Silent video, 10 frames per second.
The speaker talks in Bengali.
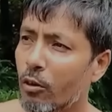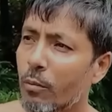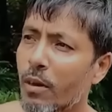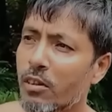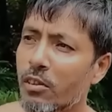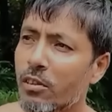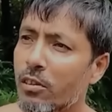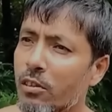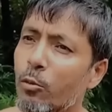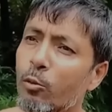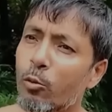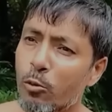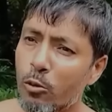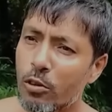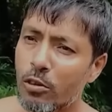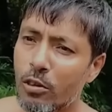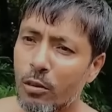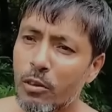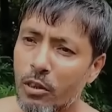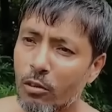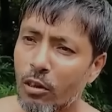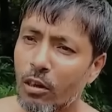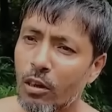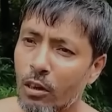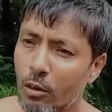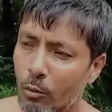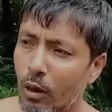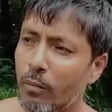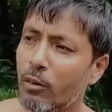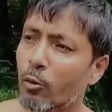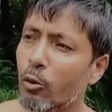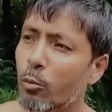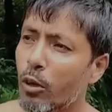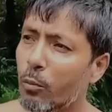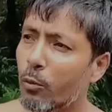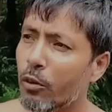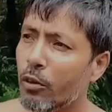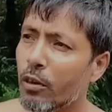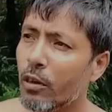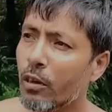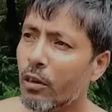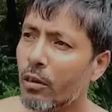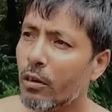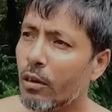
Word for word: এই কয়েকজন মানুষের দিয়েছে দিয়ে মুসলি গেছে এটা মিথ্যা কথা তো আমরা তো পুরো বাড়ি শোষা